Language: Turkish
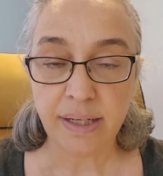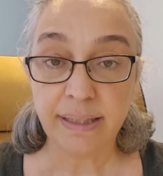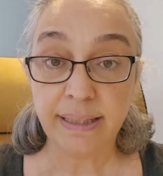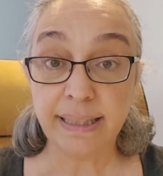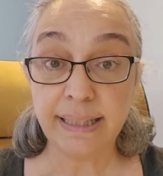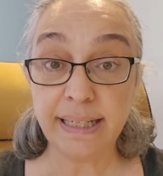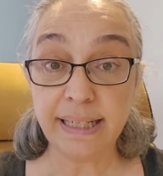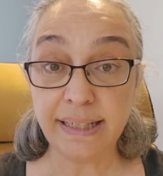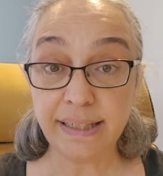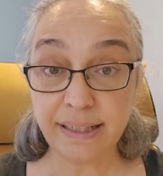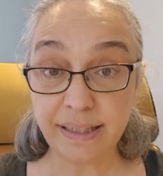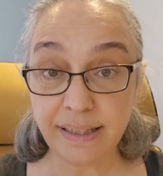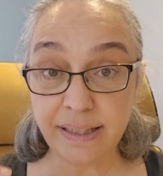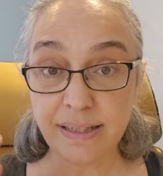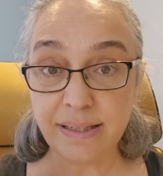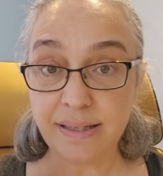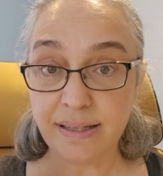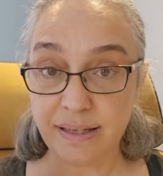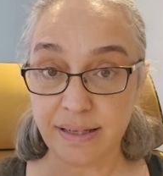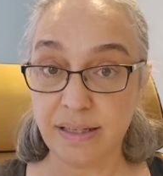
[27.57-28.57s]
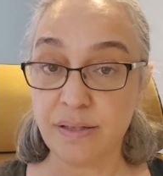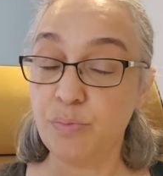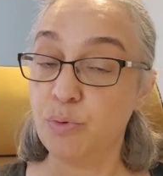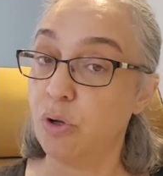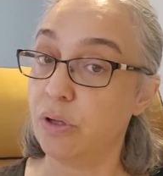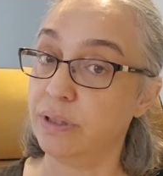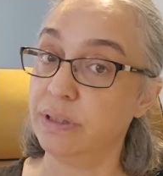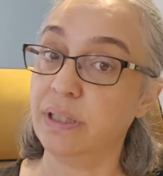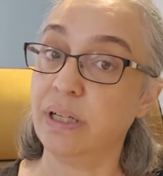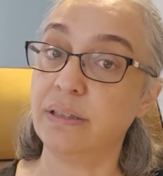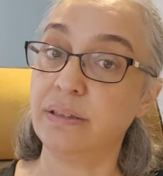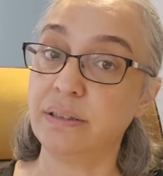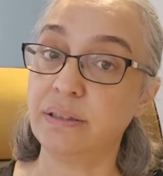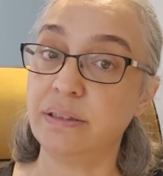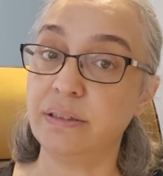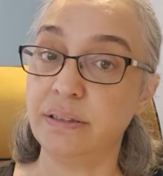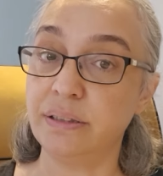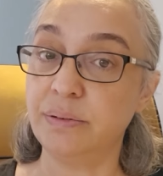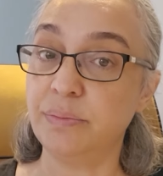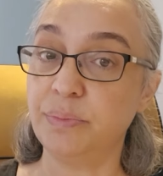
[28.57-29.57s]
Nedeni siz bu
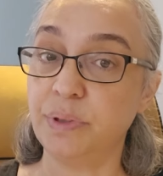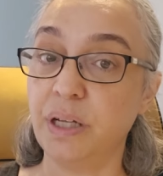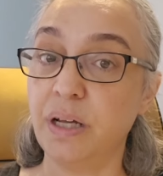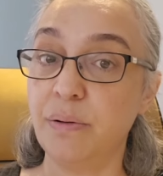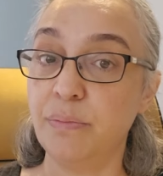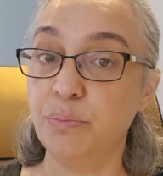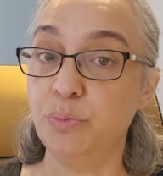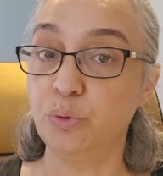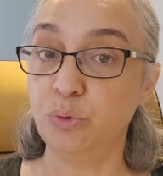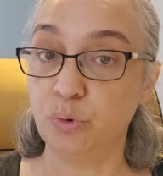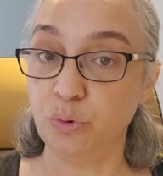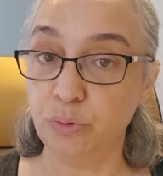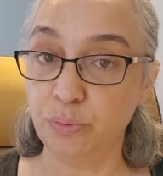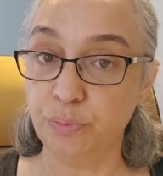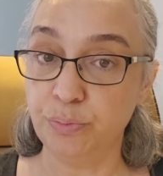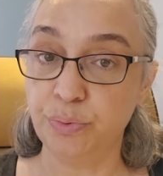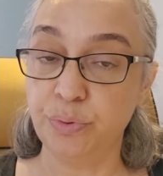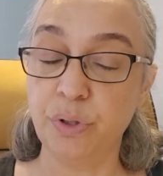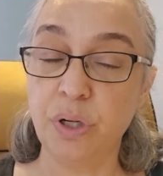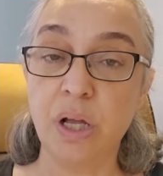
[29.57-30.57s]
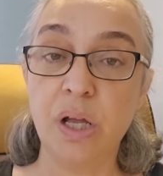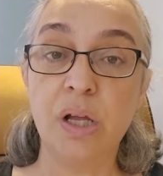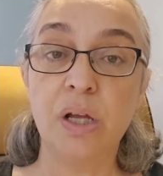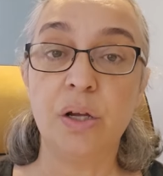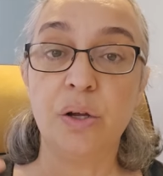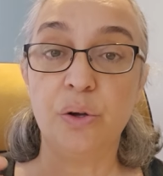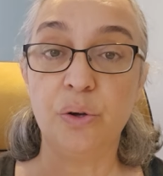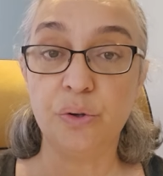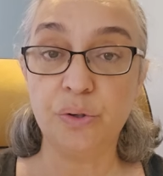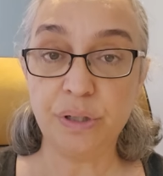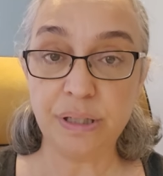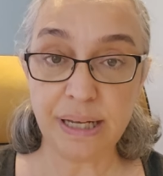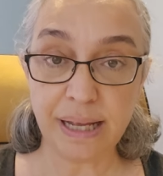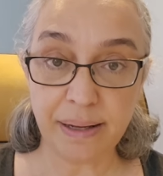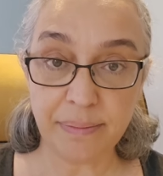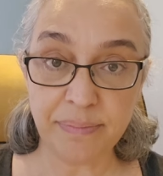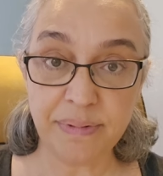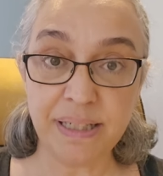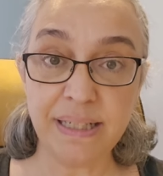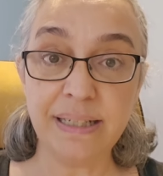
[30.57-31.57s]
anlattıklarımdan bulup
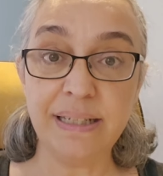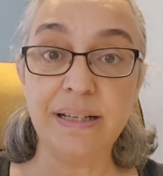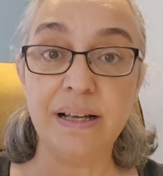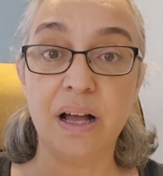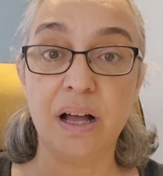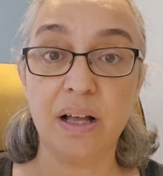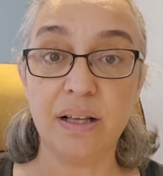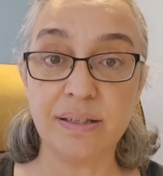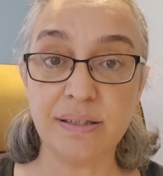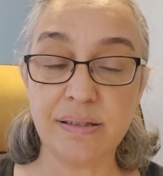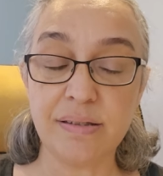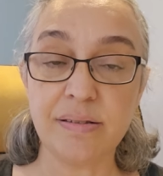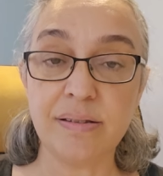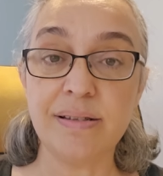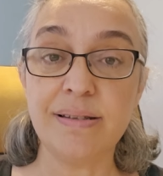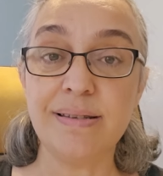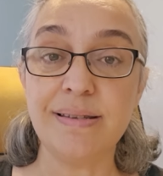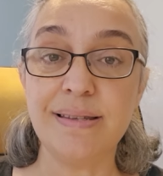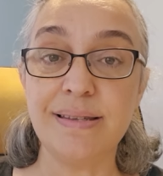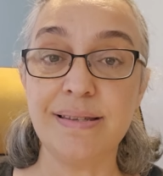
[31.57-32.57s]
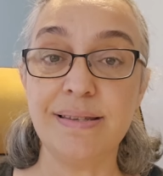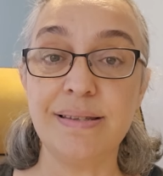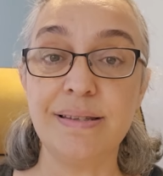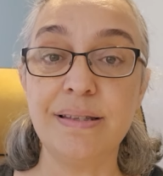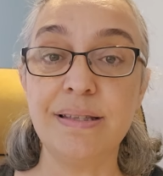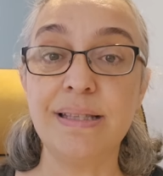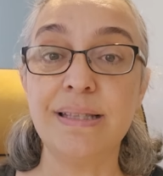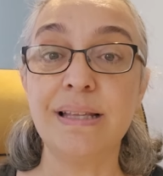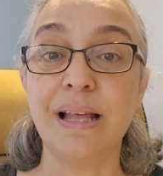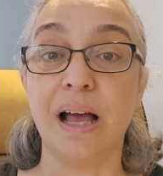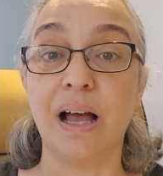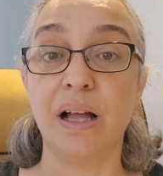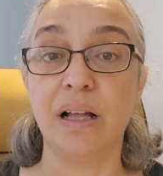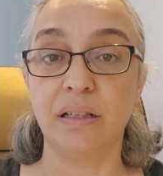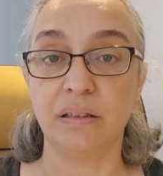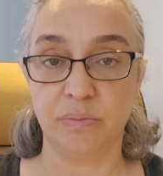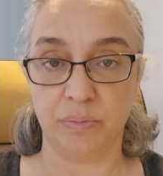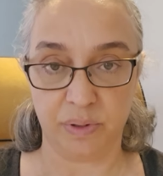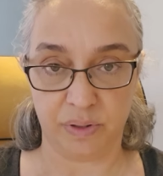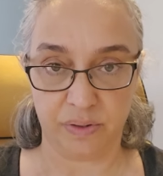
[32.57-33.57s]
önlemleri aslında sizin
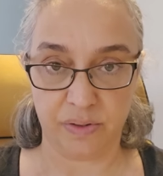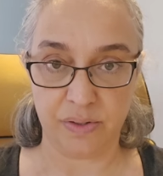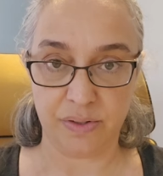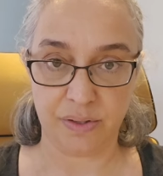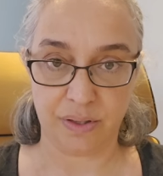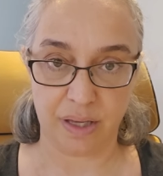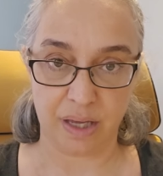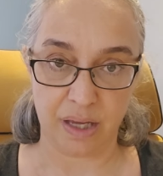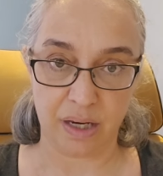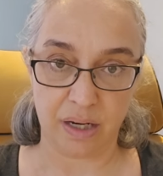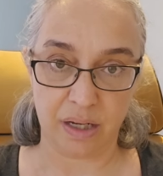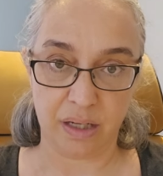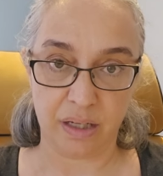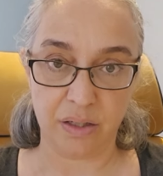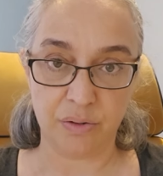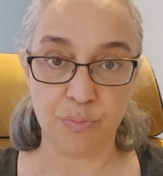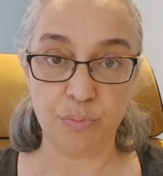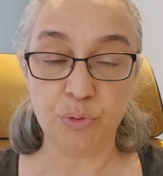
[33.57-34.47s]
almanız gerekir.